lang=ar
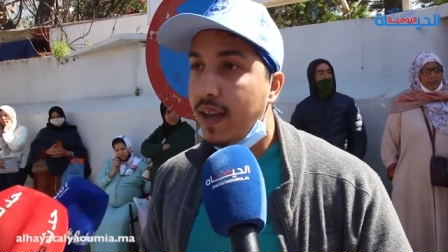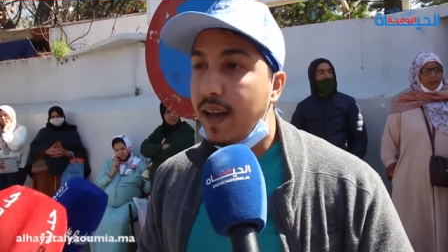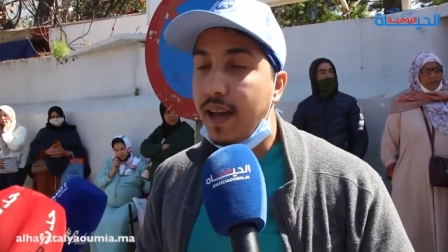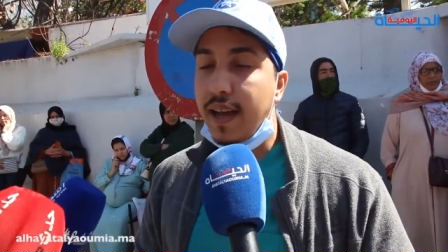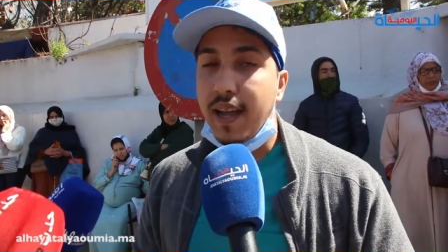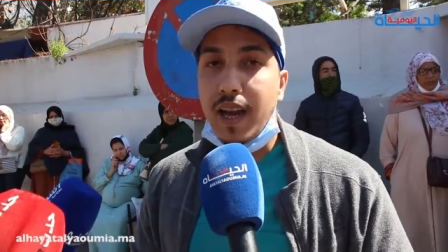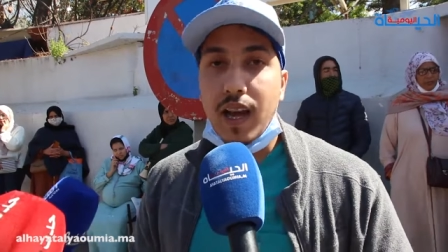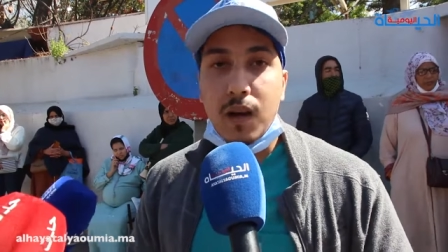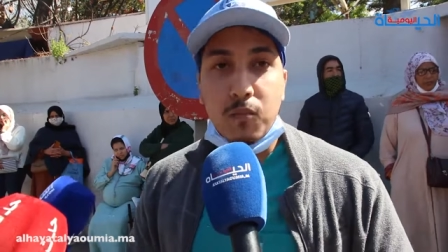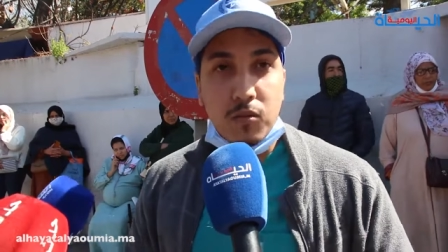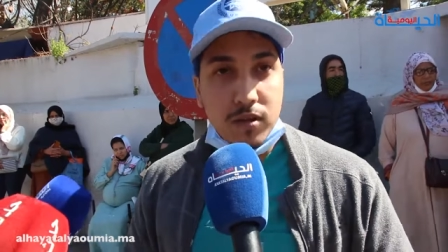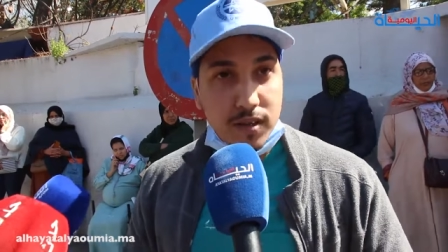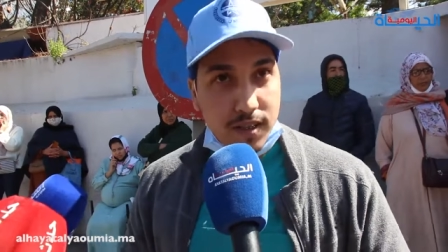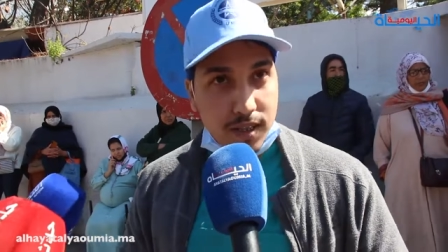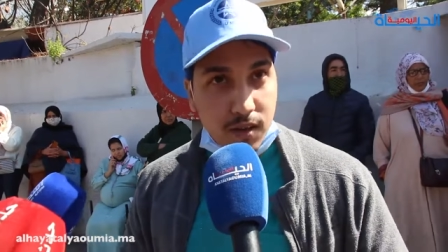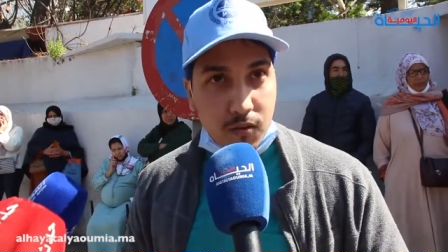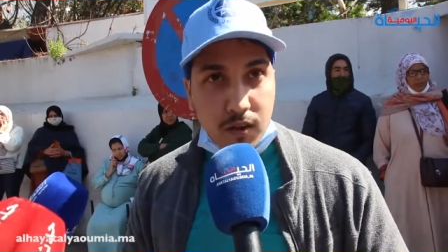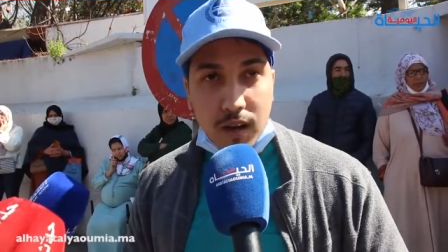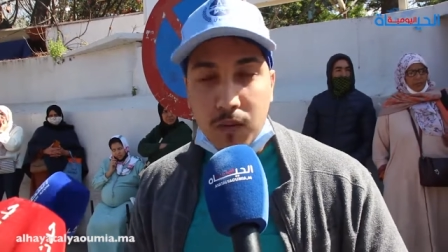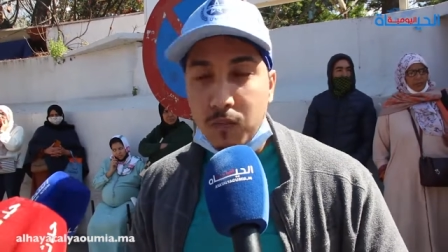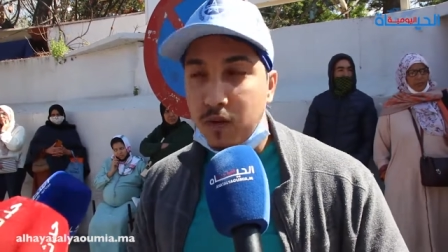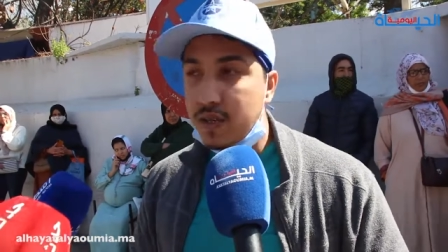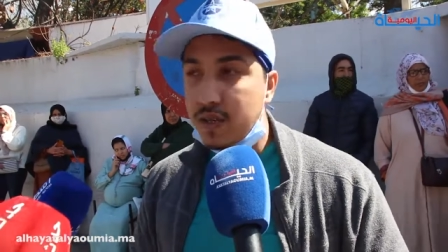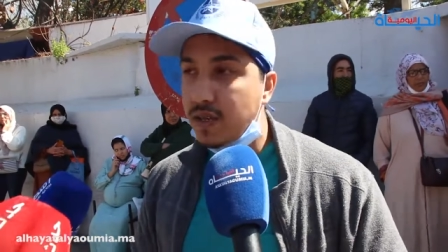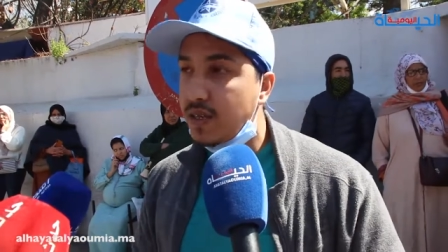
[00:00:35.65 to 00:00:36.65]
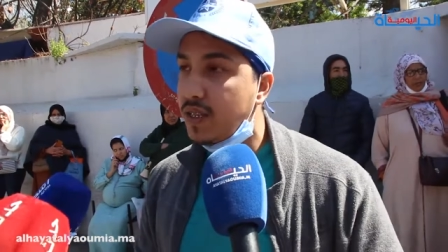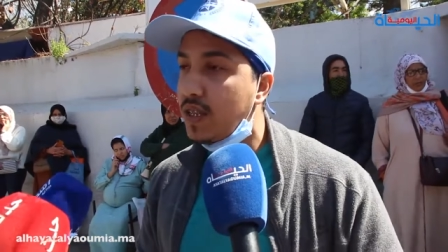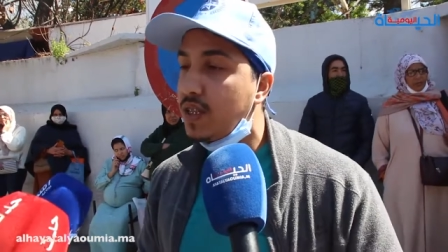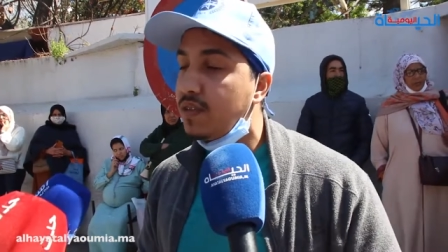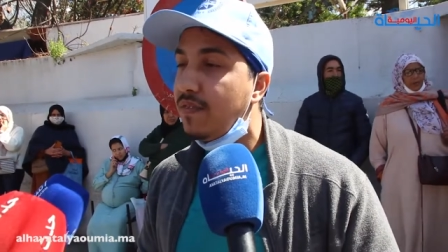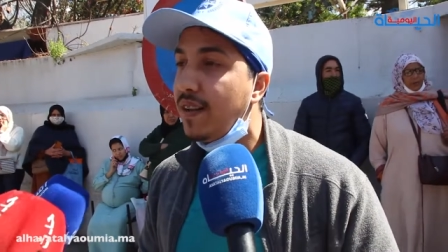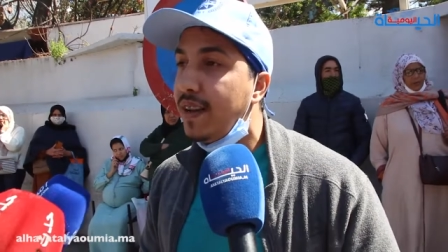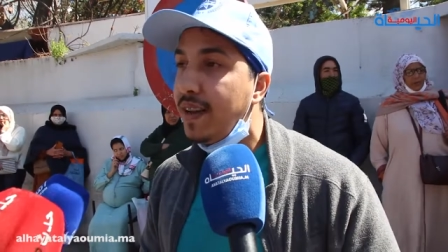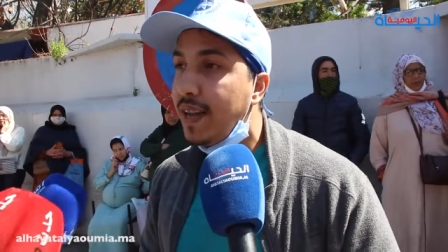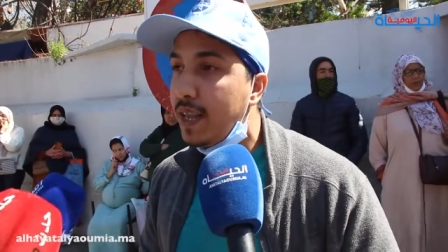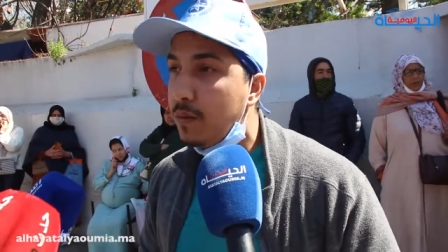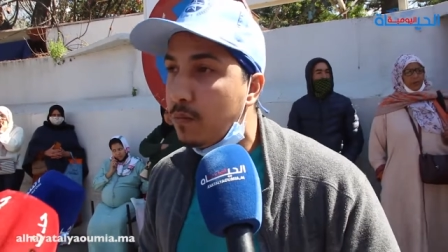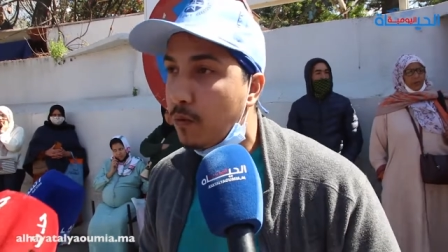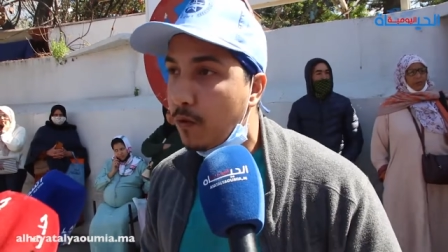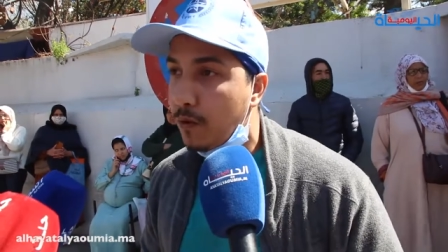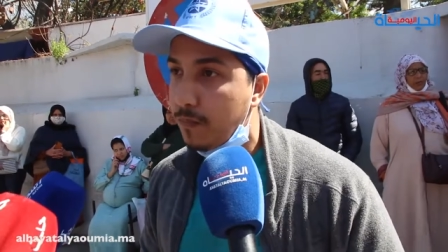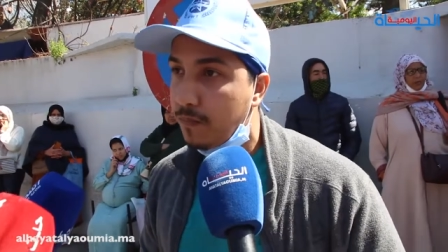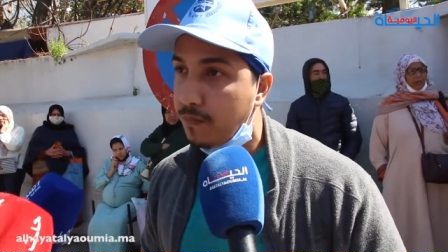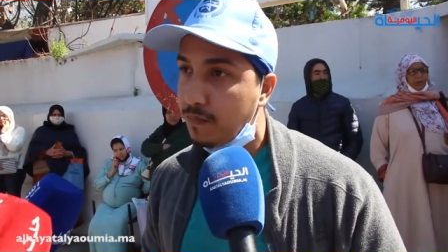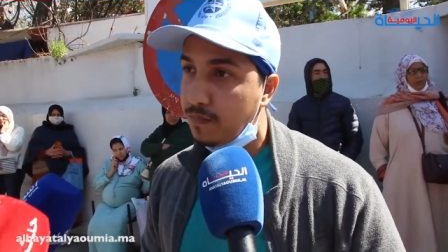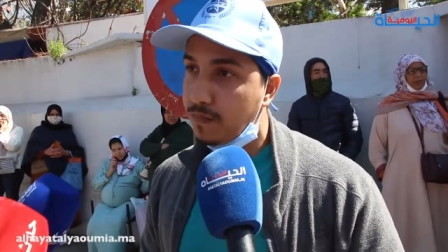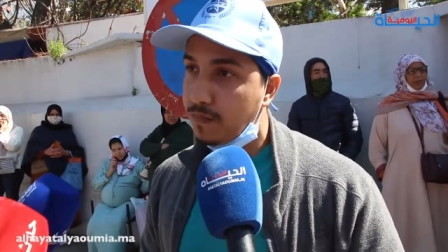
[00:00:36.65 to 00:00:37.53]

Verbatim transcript: على مستوى مستشفى الليمون